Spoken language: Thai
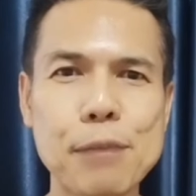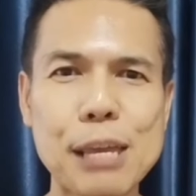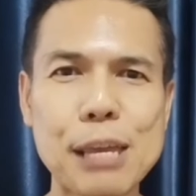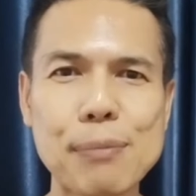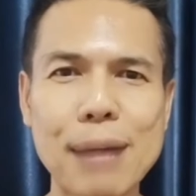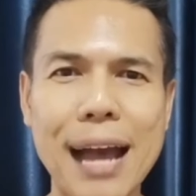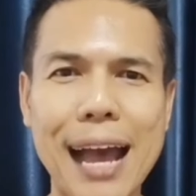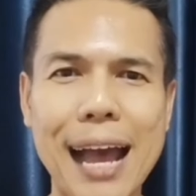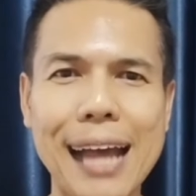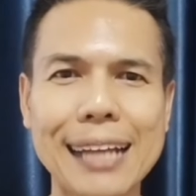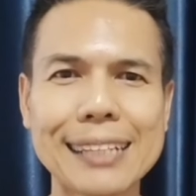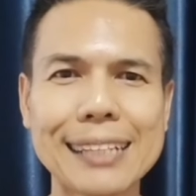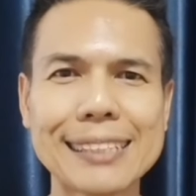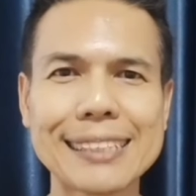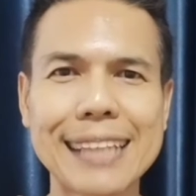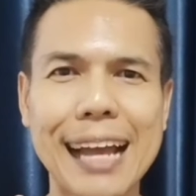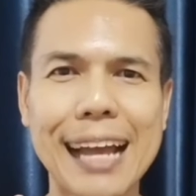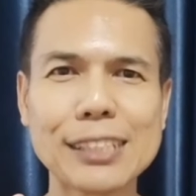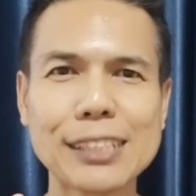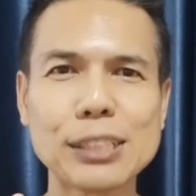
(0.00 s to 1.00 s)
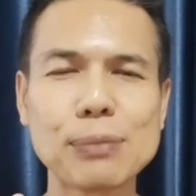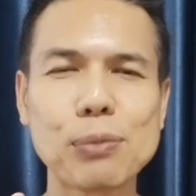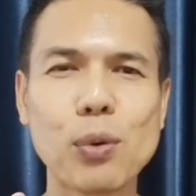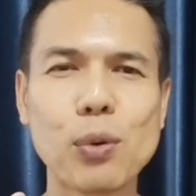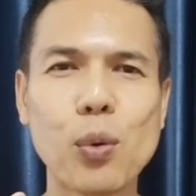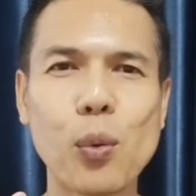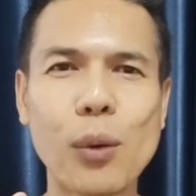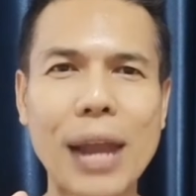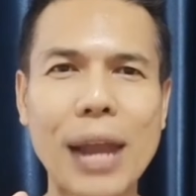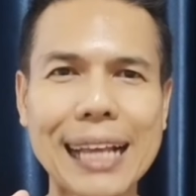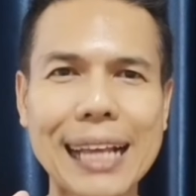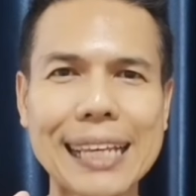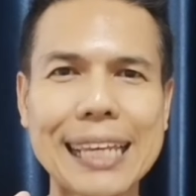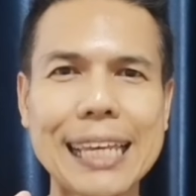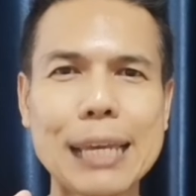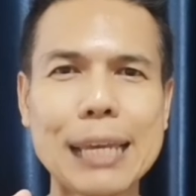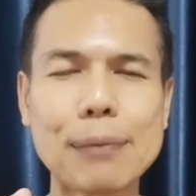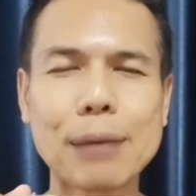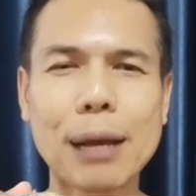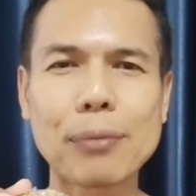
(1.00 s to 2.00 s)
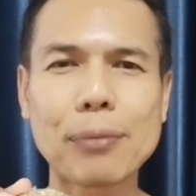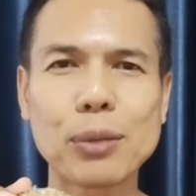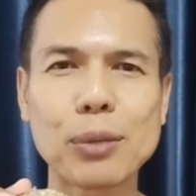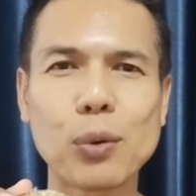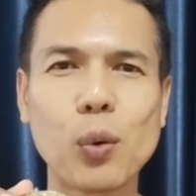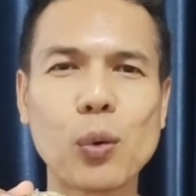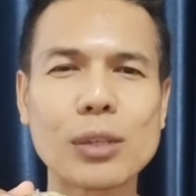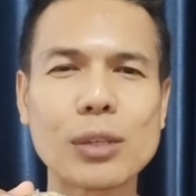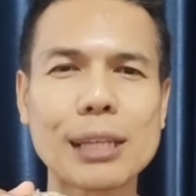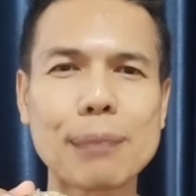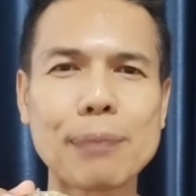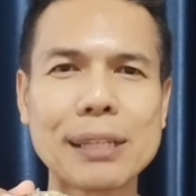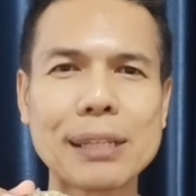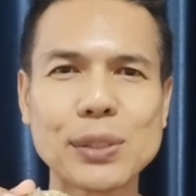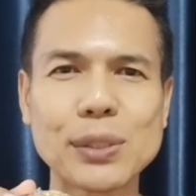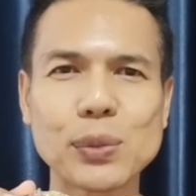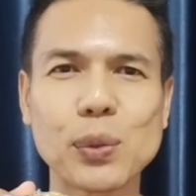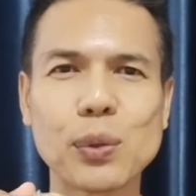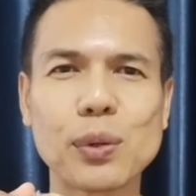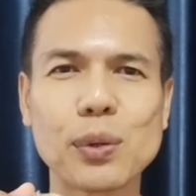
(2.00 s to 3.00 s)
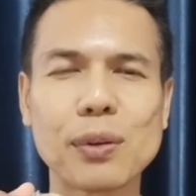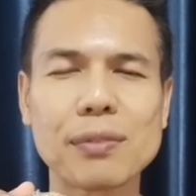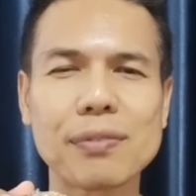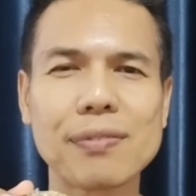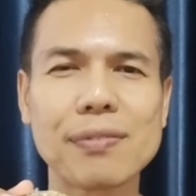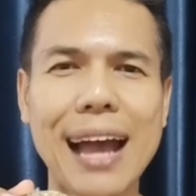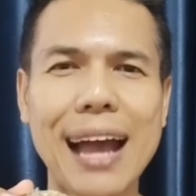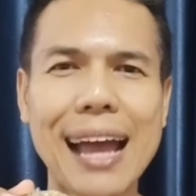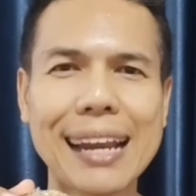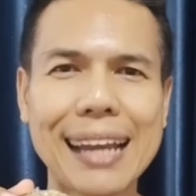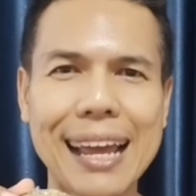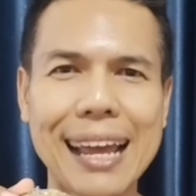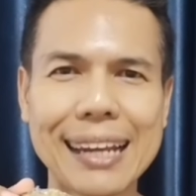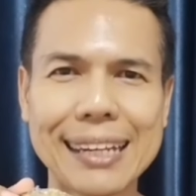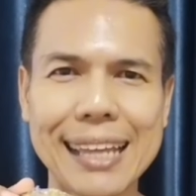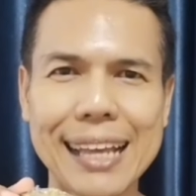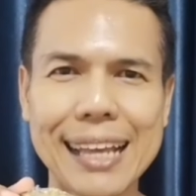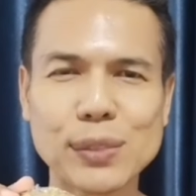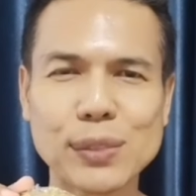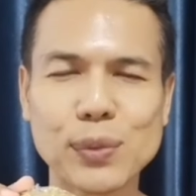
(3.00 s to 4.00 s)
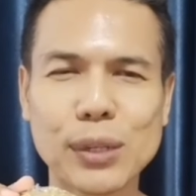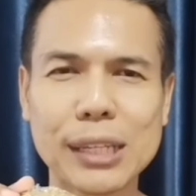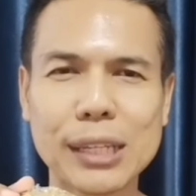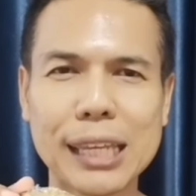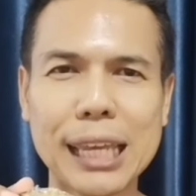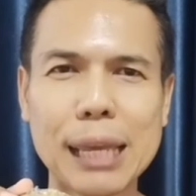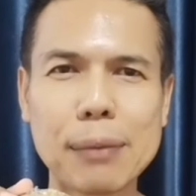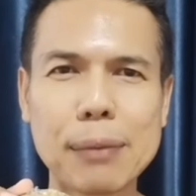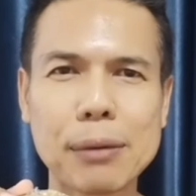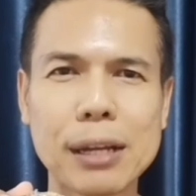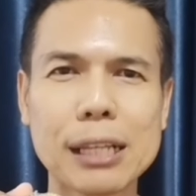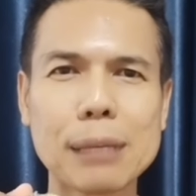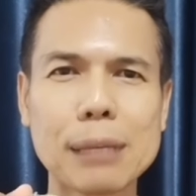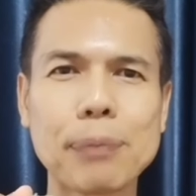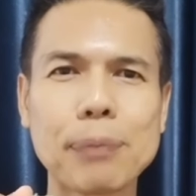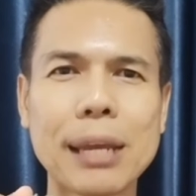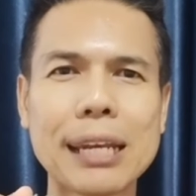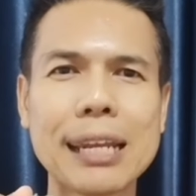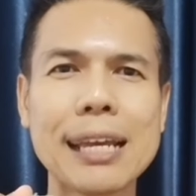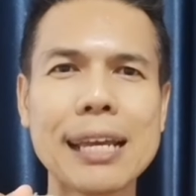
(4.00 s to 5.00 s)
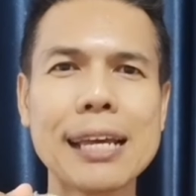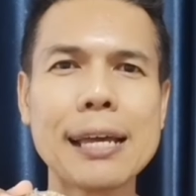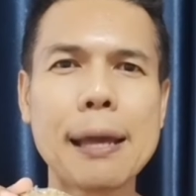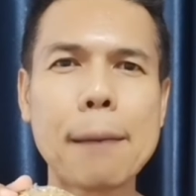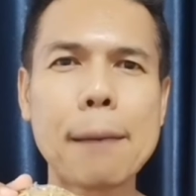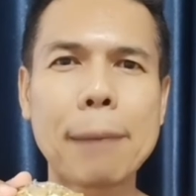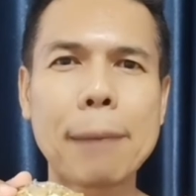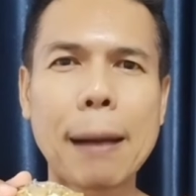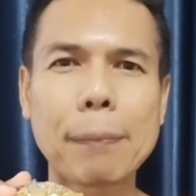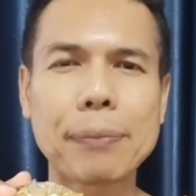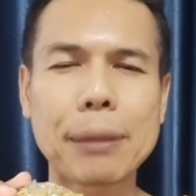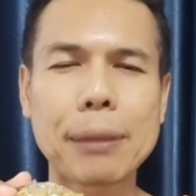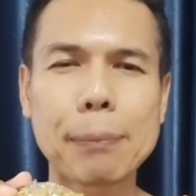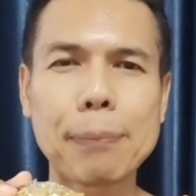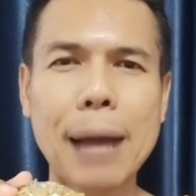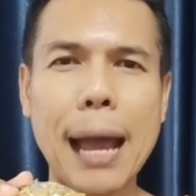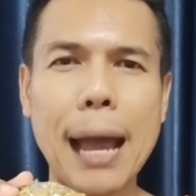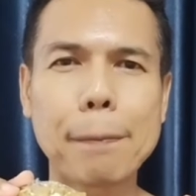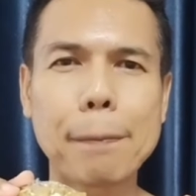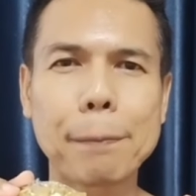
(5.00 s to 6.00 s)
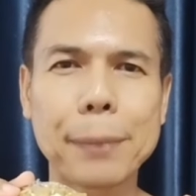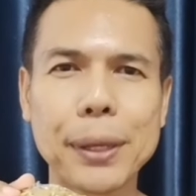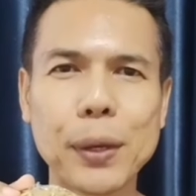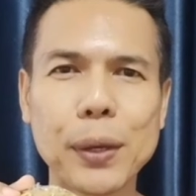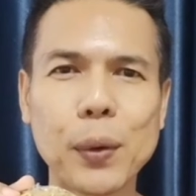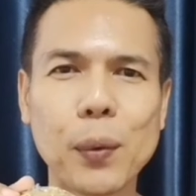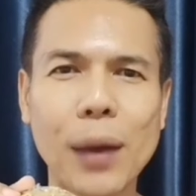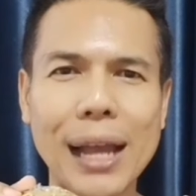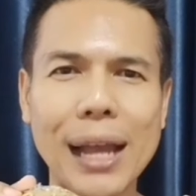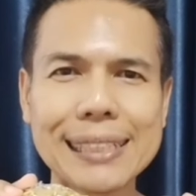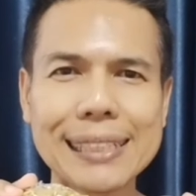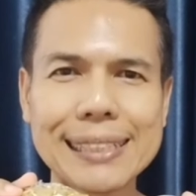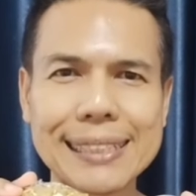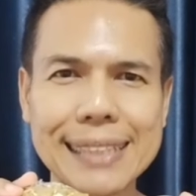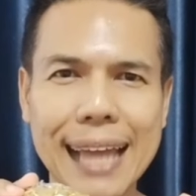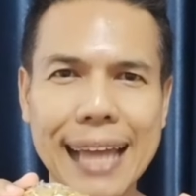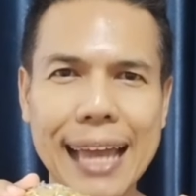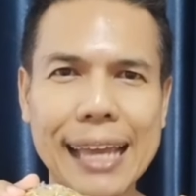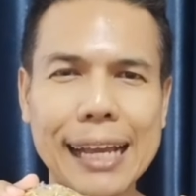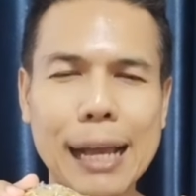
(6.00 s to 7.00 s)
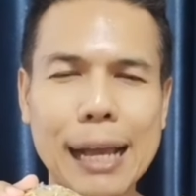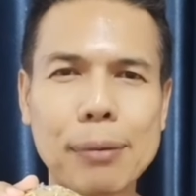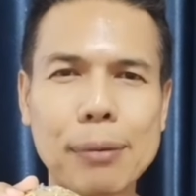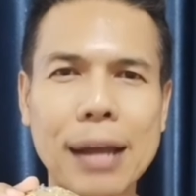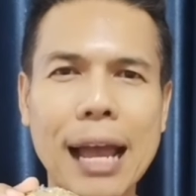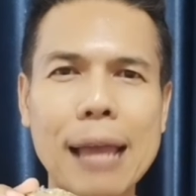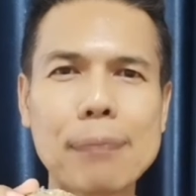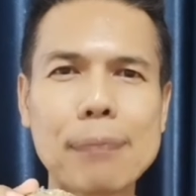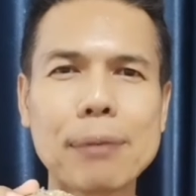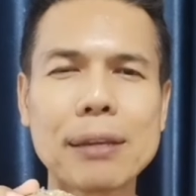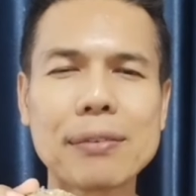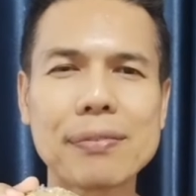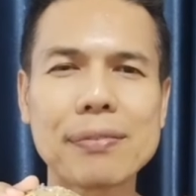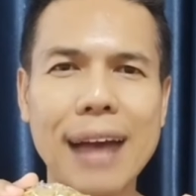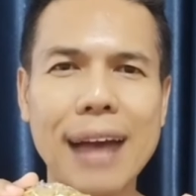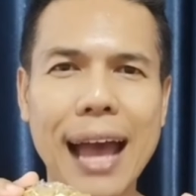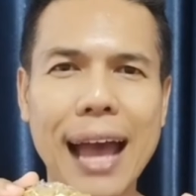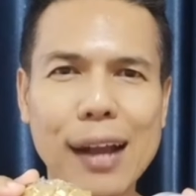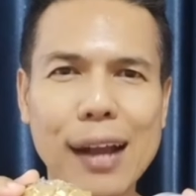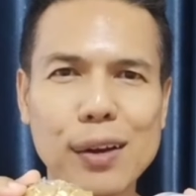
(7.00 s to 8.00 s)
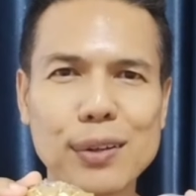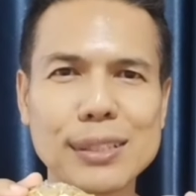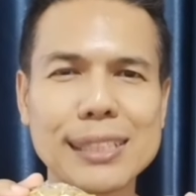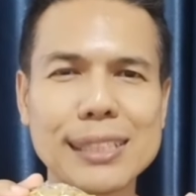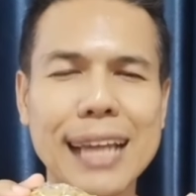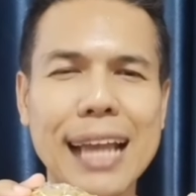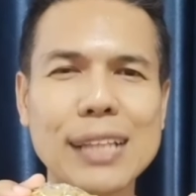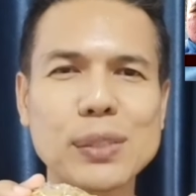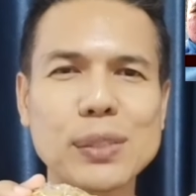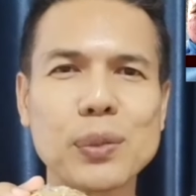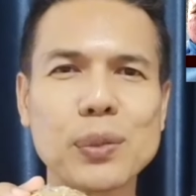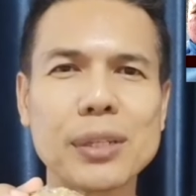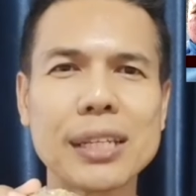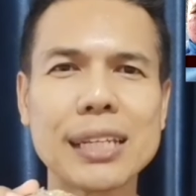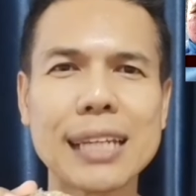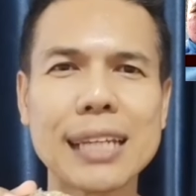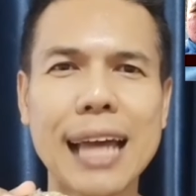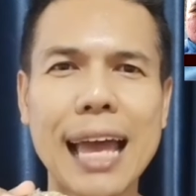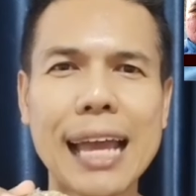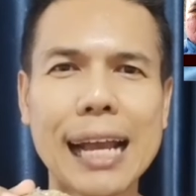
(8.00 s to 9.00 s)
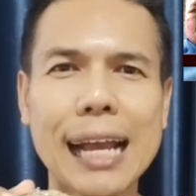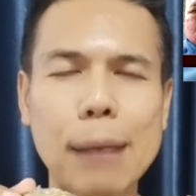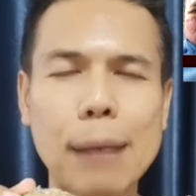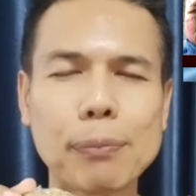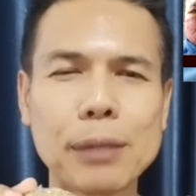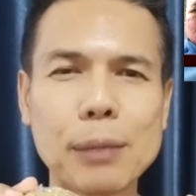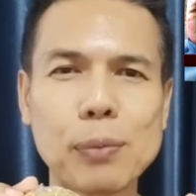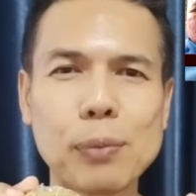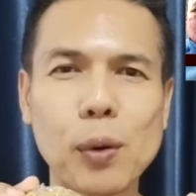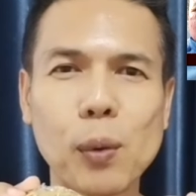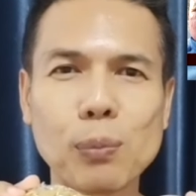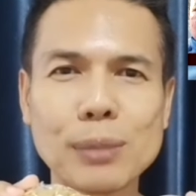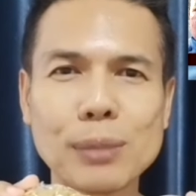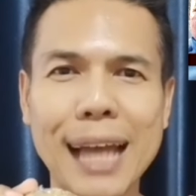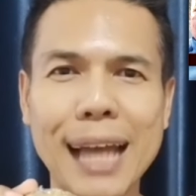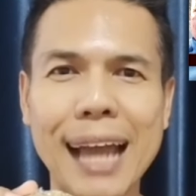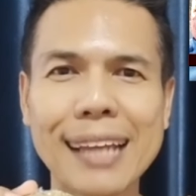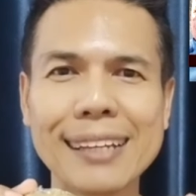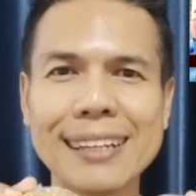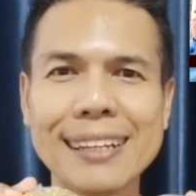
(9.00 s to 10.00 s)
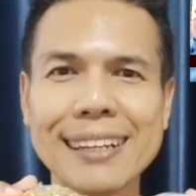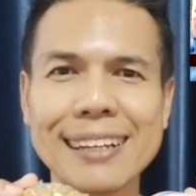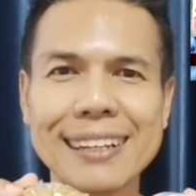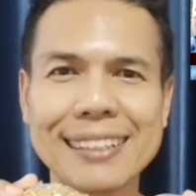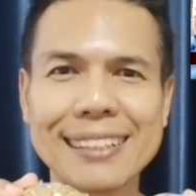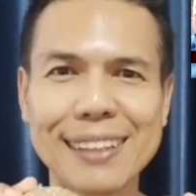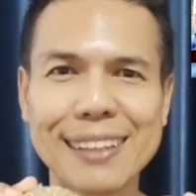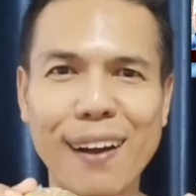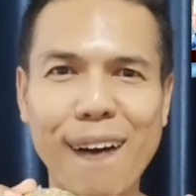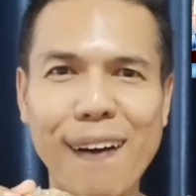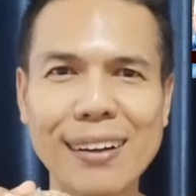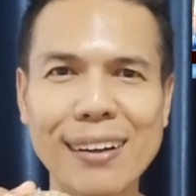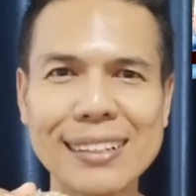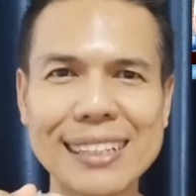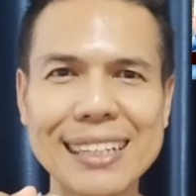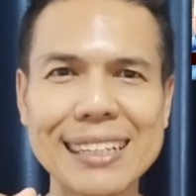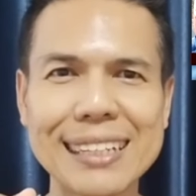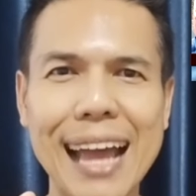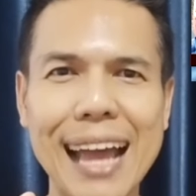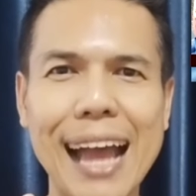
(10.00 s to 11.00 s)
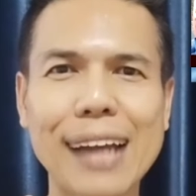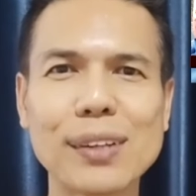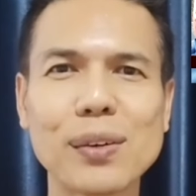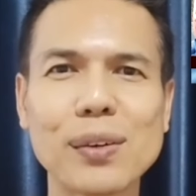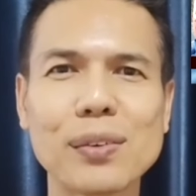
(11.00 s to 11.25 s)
มีมาทั้งสบู่และครีมครับสบู่จะเป็นส่วนลดฝ้าหน้าเด้งส่วนครีมก็จะเป็นปรับสภาพผิวให้ใสครับใครเป็นฝ้าก็ใช้ชุดนี้ได้ครับ ที่ผมใช้ตอนที่หน้า